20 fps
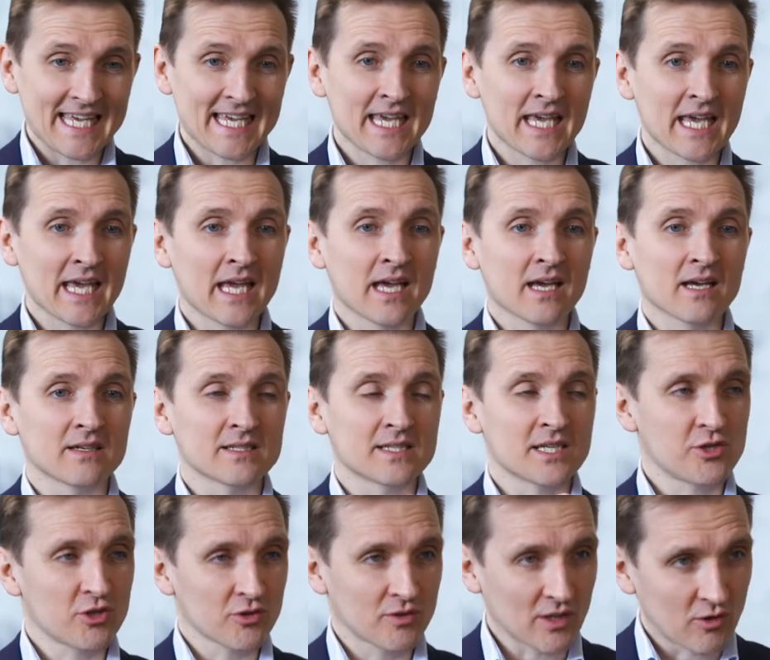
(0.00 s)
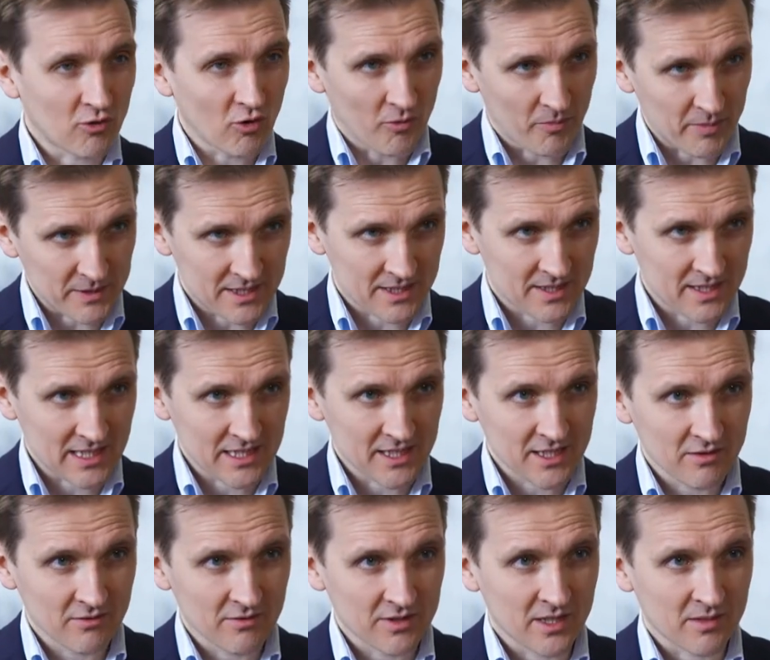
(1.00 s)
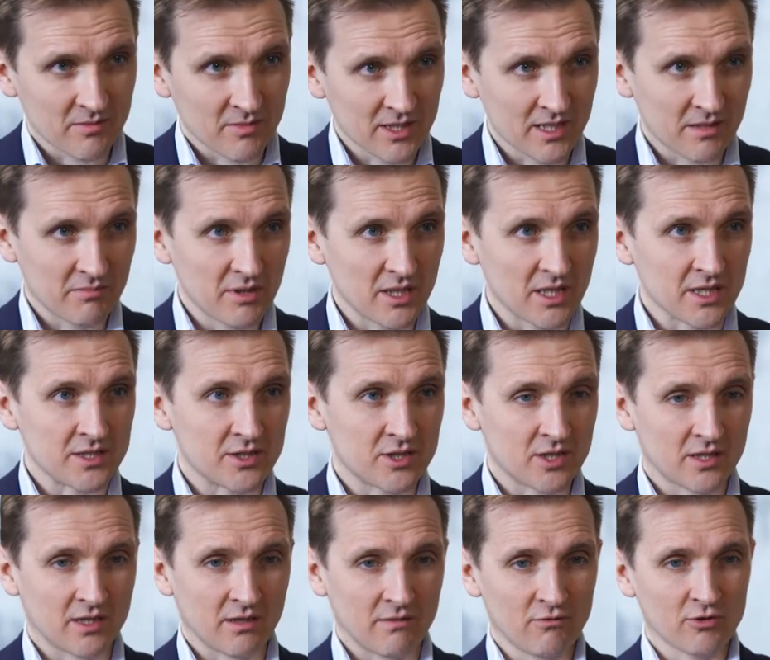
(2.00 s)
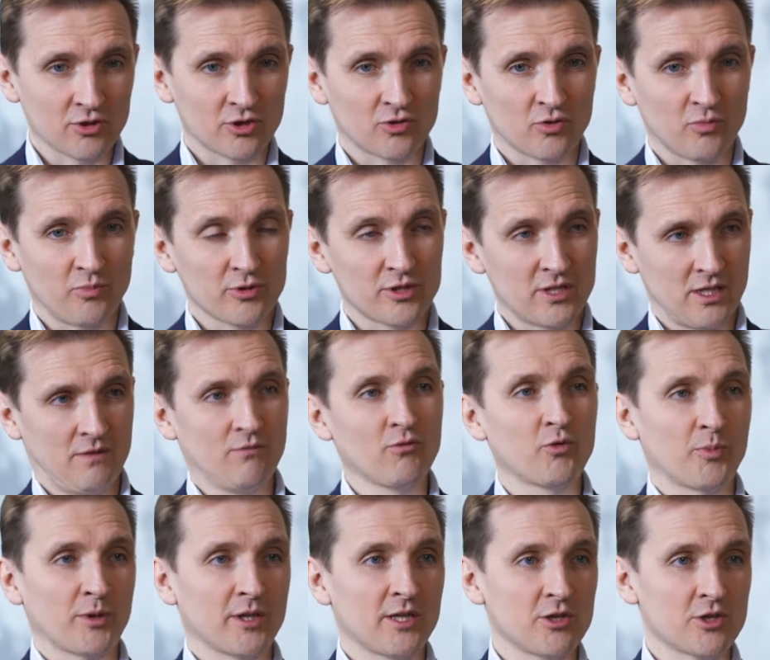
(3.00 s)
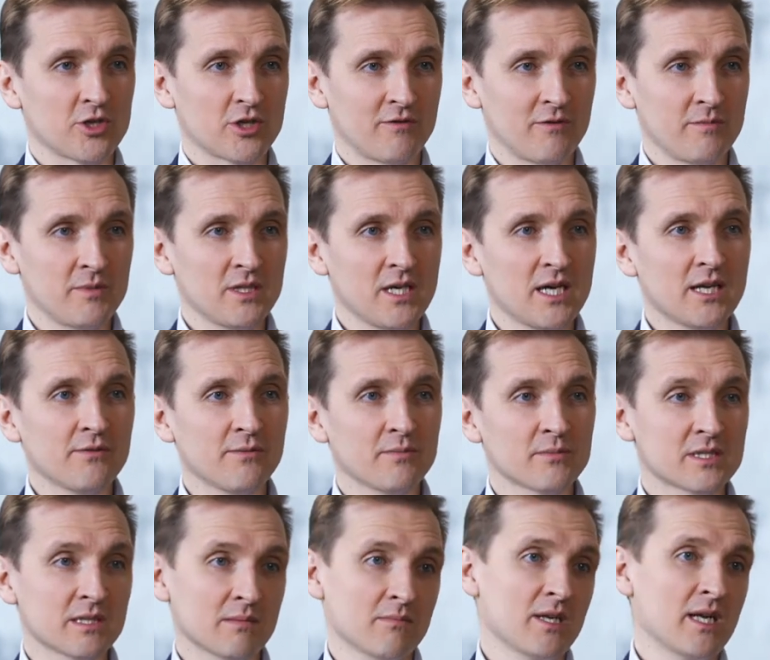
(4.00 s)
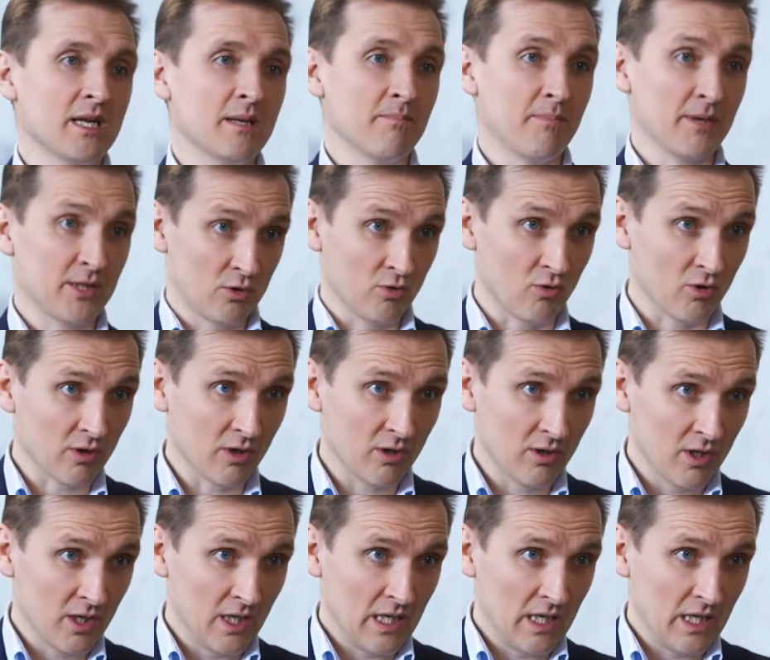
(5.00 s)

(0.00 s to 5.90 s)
И за счет такого позиционирования мы добились того, что после двух продающих вебинаров мы собрали поток.